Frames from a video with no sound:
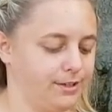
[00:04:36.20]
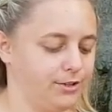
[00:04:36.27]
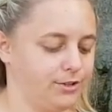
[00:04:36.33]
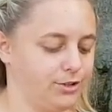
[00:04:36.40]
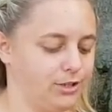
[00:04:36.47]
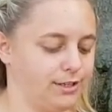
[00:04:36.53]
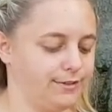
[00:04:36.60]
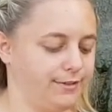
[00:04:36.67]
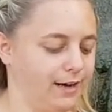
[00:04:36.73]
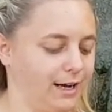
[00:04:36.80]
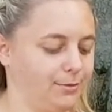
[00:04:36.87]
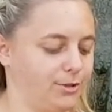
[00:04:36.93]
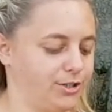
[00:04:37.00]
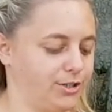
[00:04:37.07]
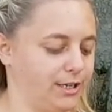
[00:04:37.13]
Schloss
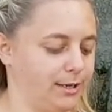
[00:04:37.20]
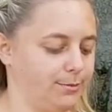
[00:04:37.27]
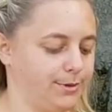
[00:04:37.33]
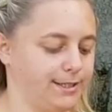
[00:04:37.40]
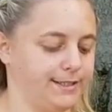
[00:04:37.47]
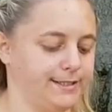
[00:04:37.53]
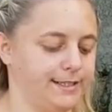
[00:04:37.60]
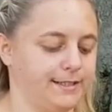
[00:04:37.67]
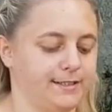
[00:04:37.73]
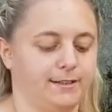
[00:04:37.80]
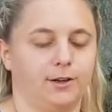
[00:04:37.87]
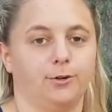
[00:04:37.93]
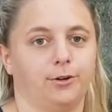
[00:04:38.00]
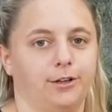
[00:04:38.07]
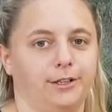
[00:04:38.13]
Fabelstein, Prinzessin
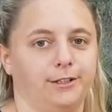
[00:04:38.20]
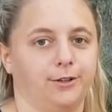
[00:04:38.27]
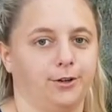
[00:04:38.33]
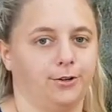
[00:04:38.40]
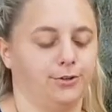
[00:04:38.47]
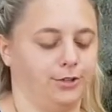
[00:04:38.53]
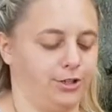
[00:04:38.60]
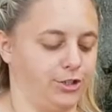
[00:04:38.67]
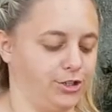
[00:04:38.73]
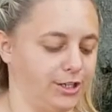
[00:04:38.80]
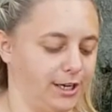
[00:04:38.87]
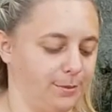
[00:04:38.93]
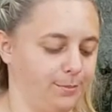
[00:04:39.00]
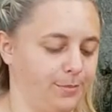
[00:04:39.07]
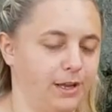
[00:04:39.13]
Aurelia und der
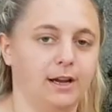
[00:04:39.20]
Stern.